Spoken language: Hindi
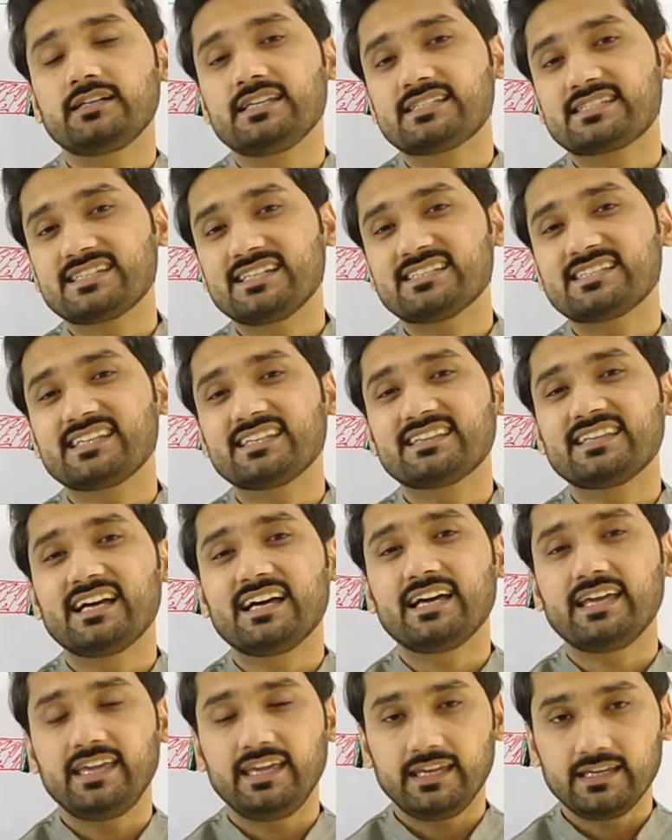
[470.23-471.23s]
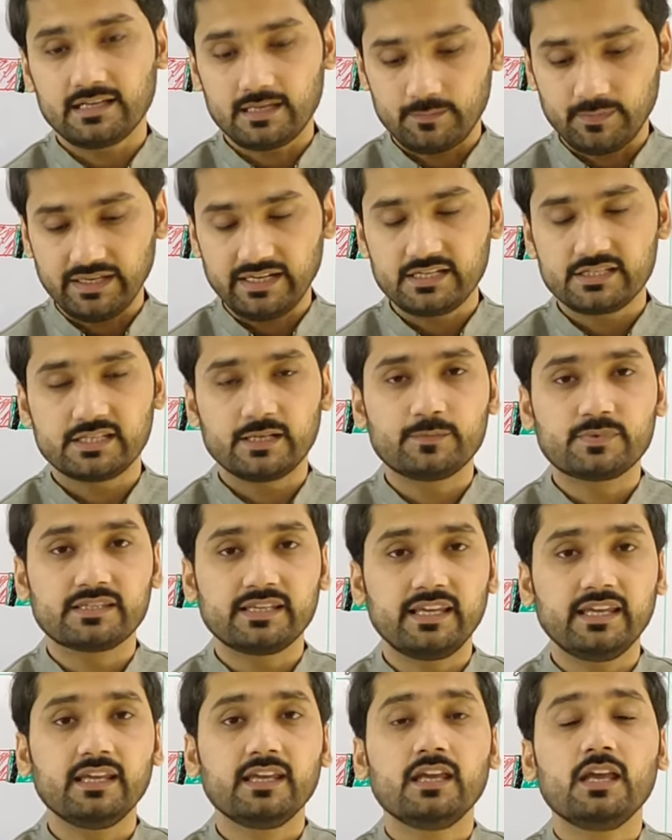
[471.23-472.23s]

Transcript: डिस्टेंस कितना है हमारे शिप से